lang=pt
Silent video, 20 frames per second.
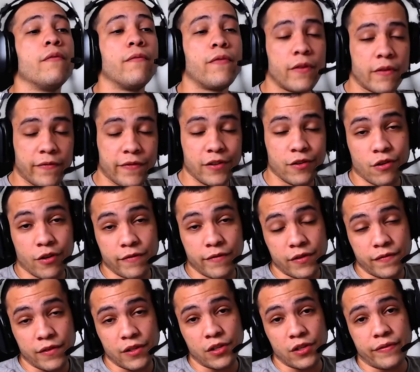Vão vir
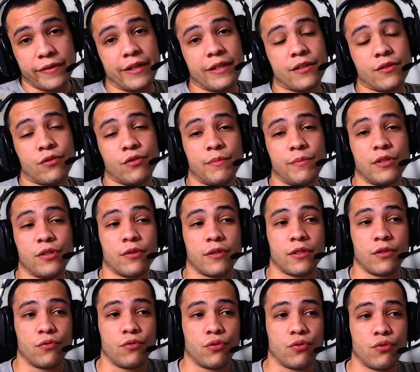novos vídeos falando sobre a
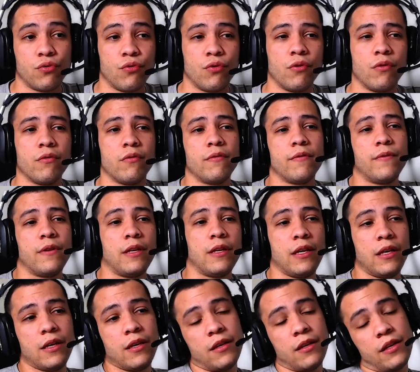história do jogo
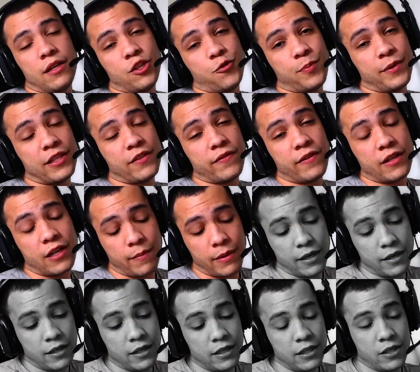e
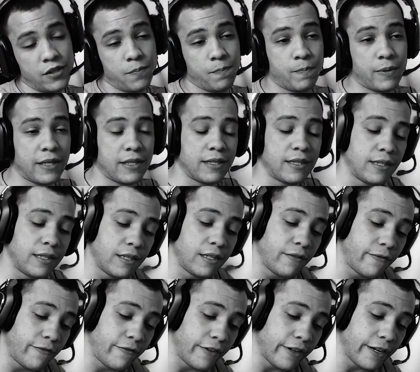especificamente.
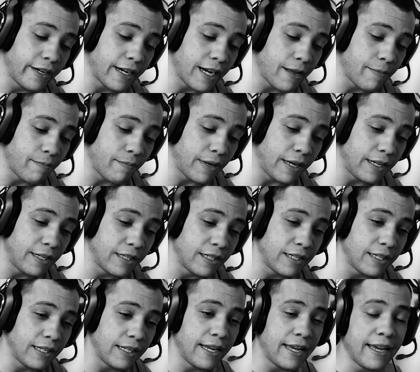
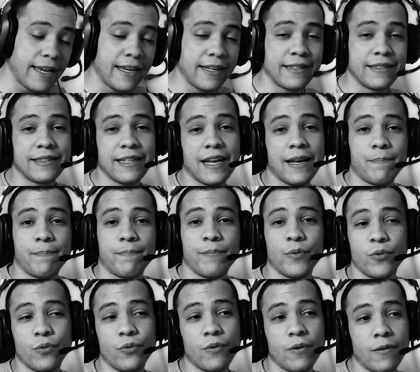Especificamente. Eita
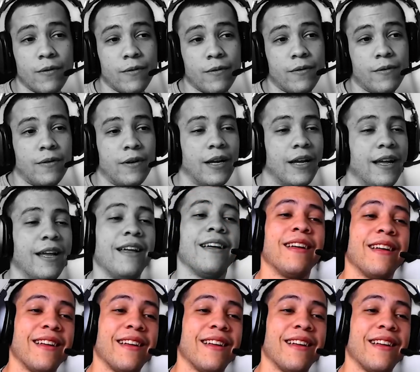porra!